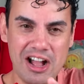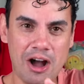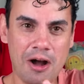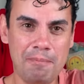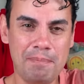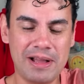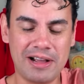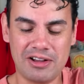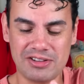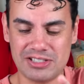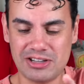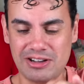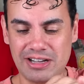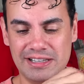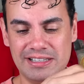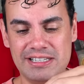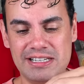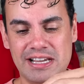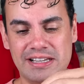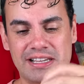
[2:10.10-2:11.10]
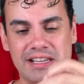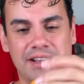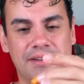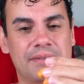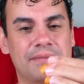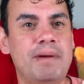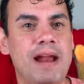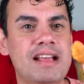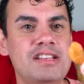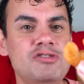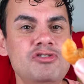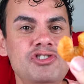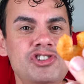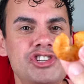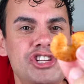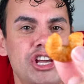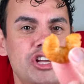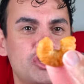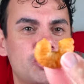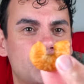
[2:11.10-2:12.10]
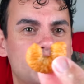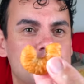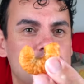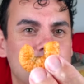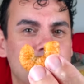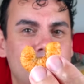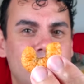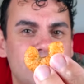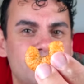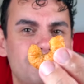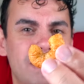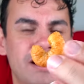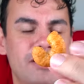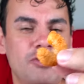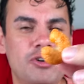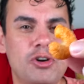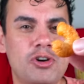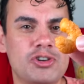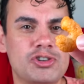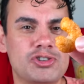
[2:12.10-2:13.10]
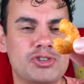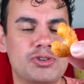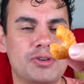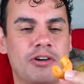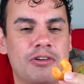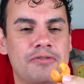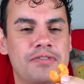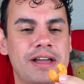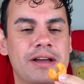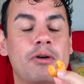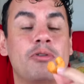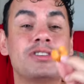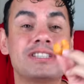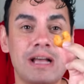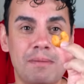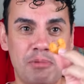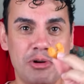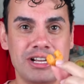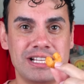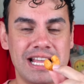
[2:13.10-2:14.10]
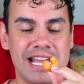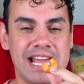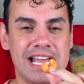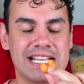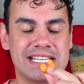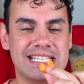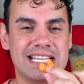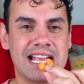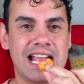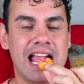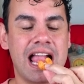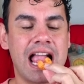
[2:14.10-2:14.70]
ó, pegar o salgadinho aqui. Parece um Cheetos, mas mais grosso. Vamos ver, o sabor tem esse.